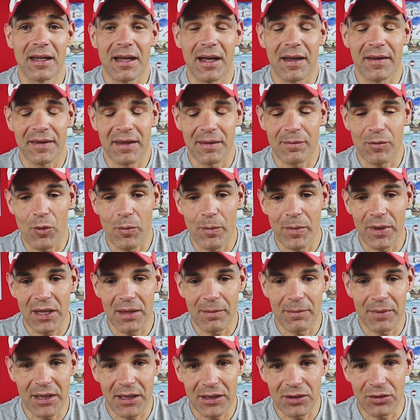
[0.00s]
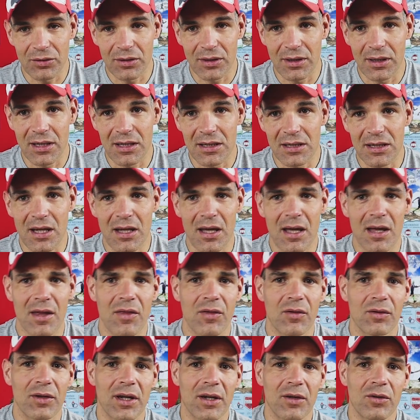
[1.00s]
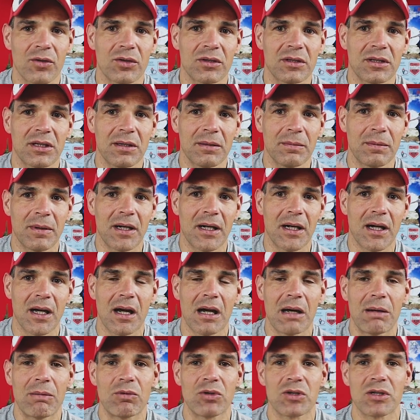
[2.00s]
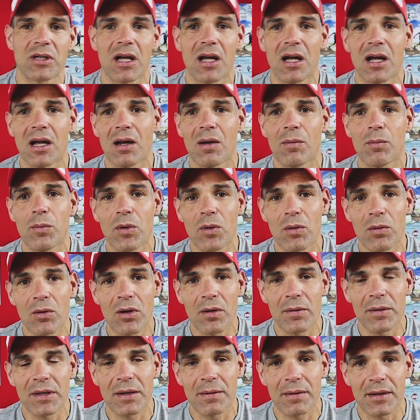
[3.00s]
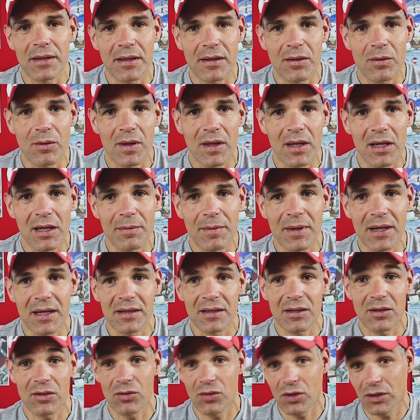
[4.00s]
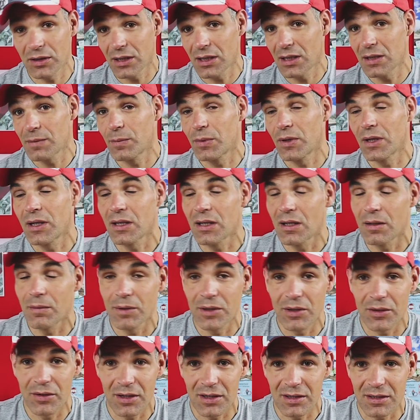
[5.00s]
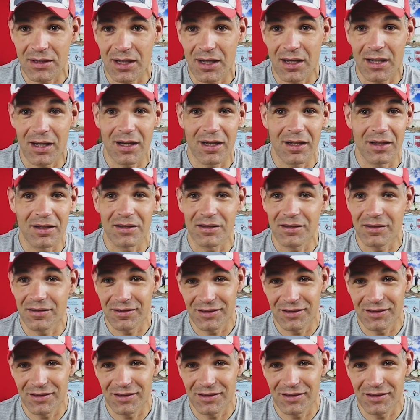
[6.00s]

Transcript: hacíamos media maratón en esa zona norte, bajábamos al pueblo, a Villaverde de Guadalimar, ya digo que tenéis por ahí el vídeo que está,